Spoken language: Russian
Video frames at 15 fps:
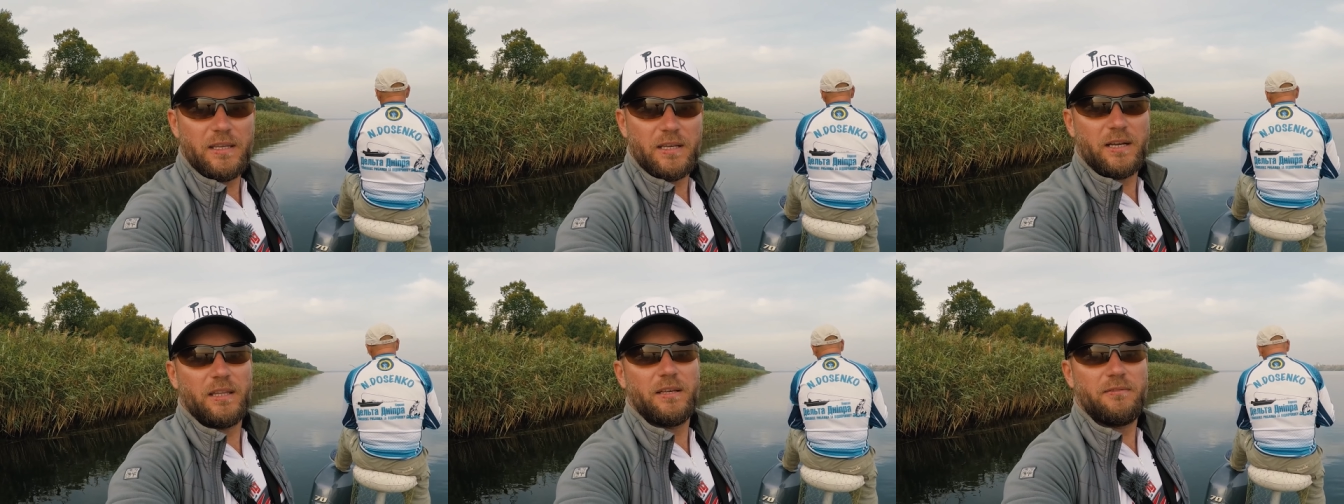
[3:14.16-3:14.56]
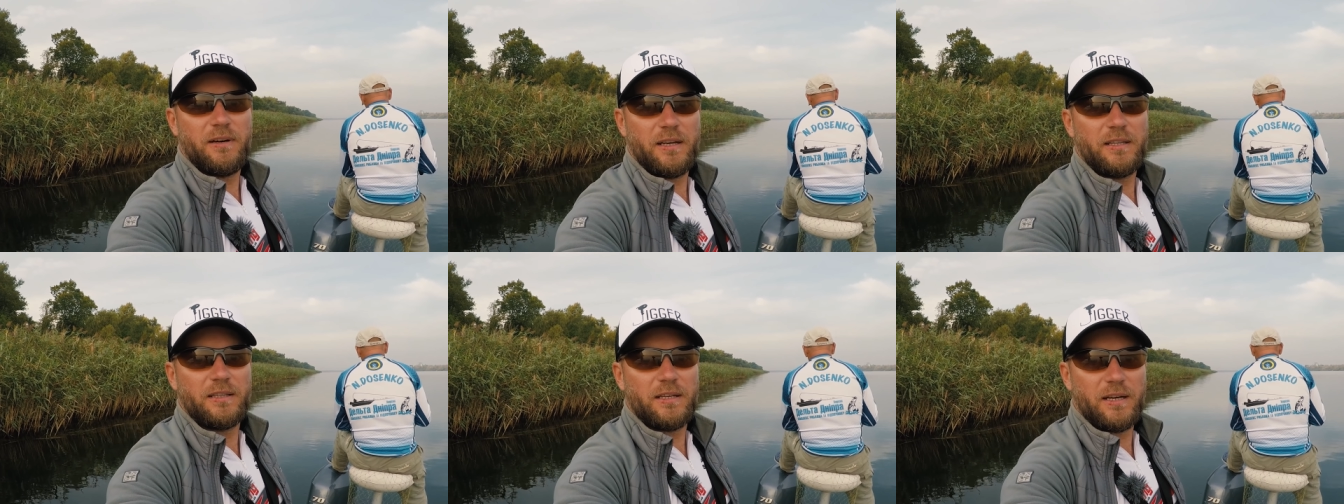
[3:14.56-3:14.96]
и
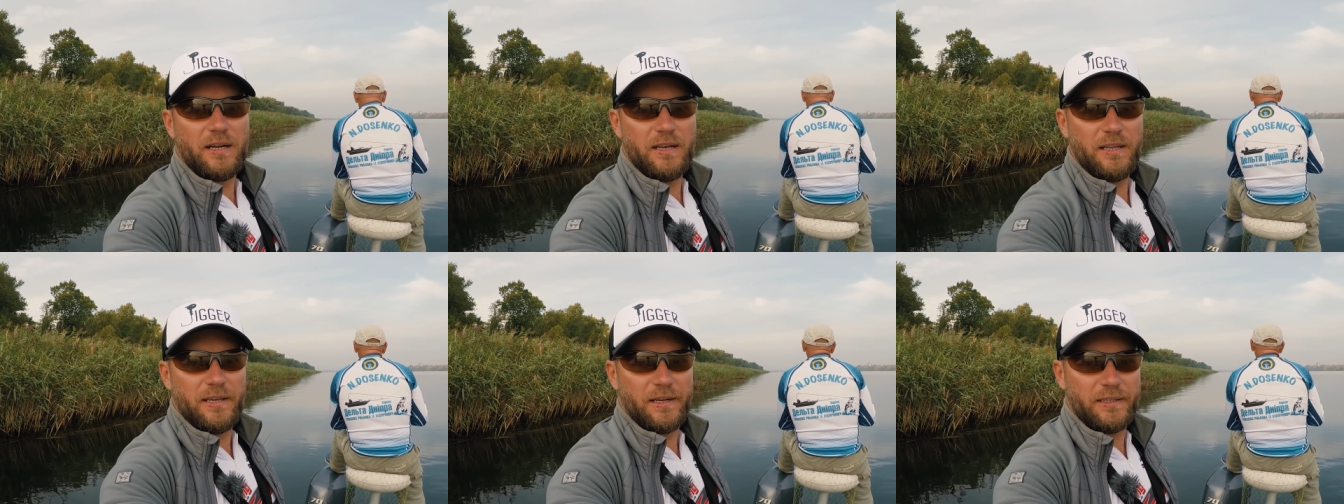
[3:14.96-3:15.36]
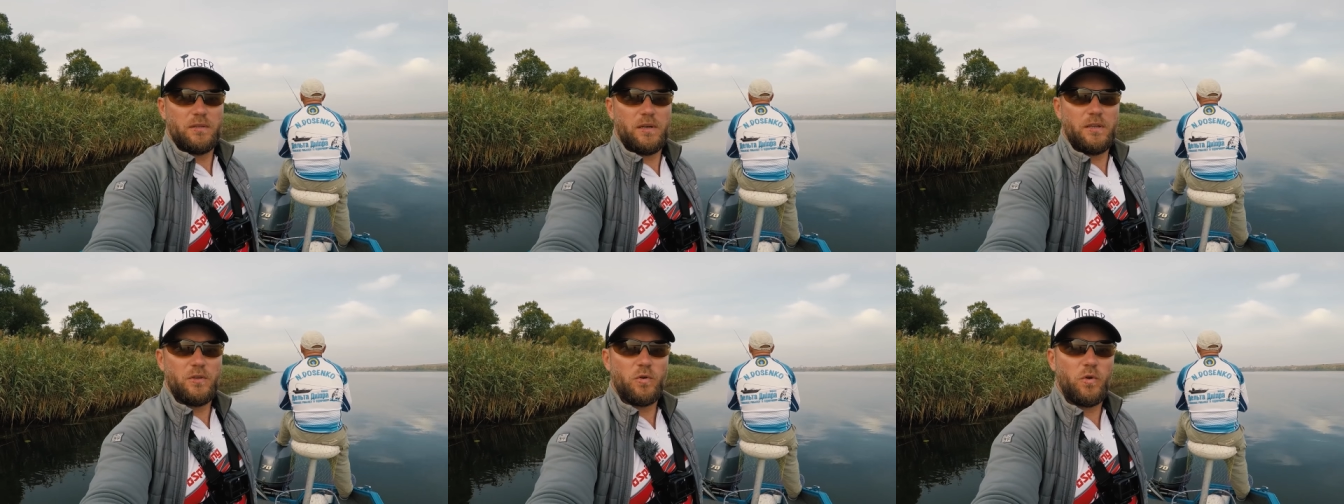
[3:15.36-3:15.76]
Коноваленко Олег.
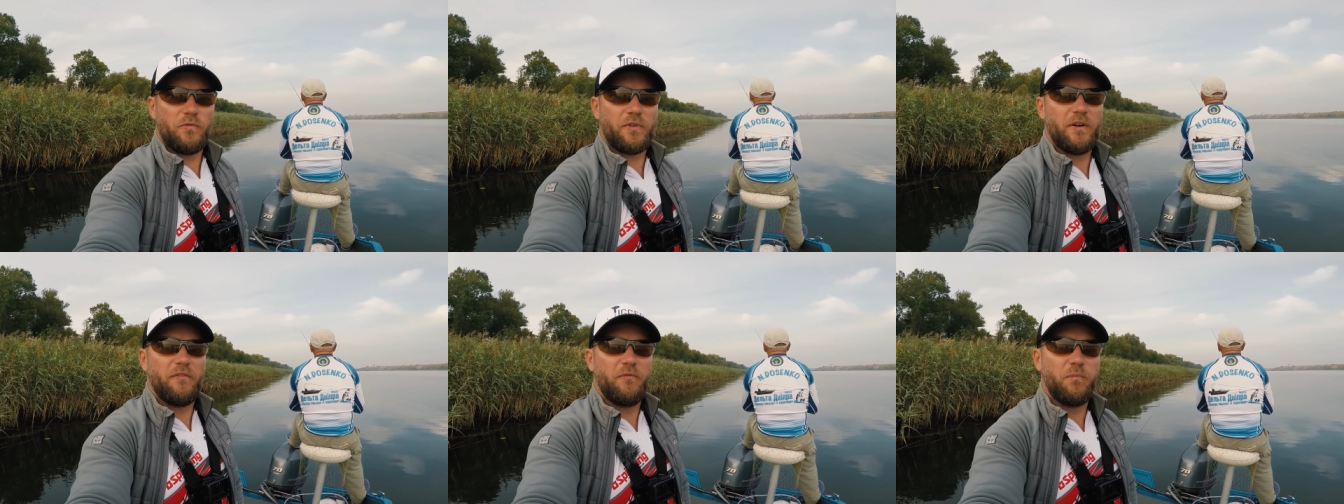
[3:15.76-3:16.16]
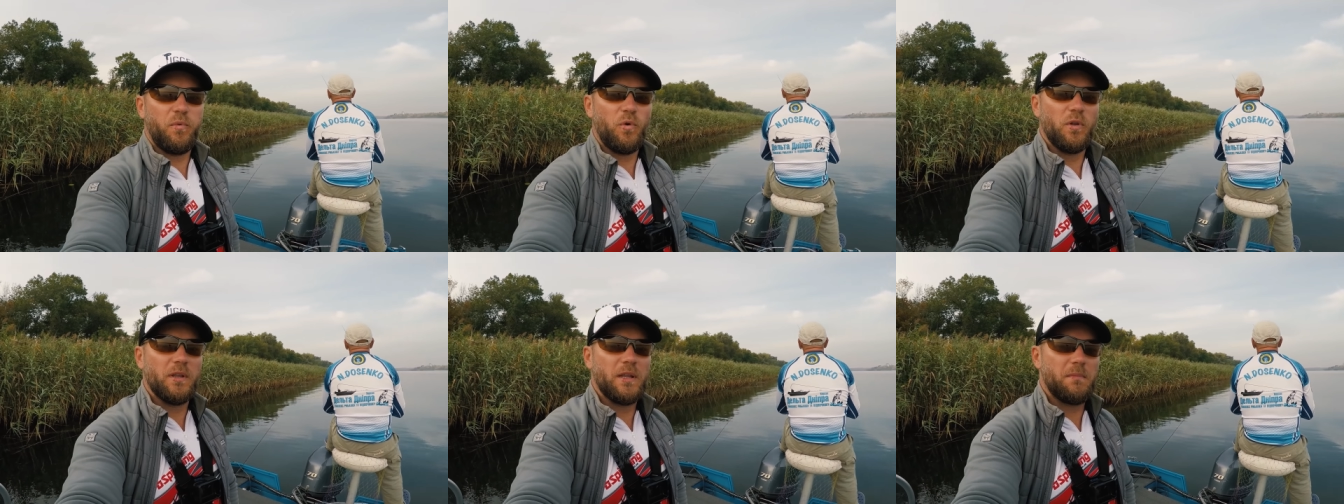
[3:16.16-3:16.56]
Тренировка в
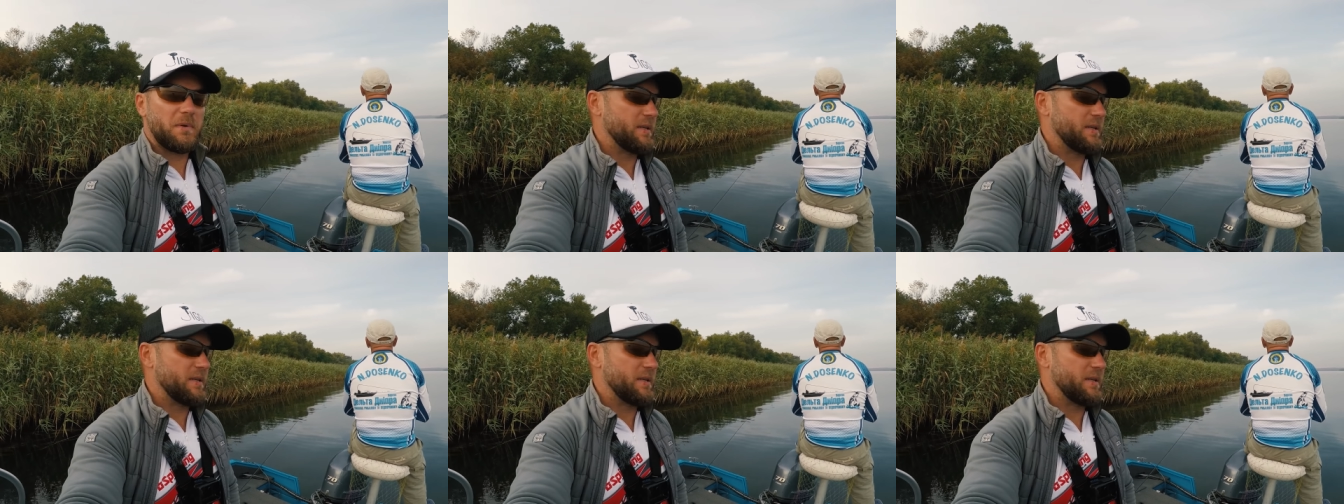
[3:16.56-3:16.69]
полном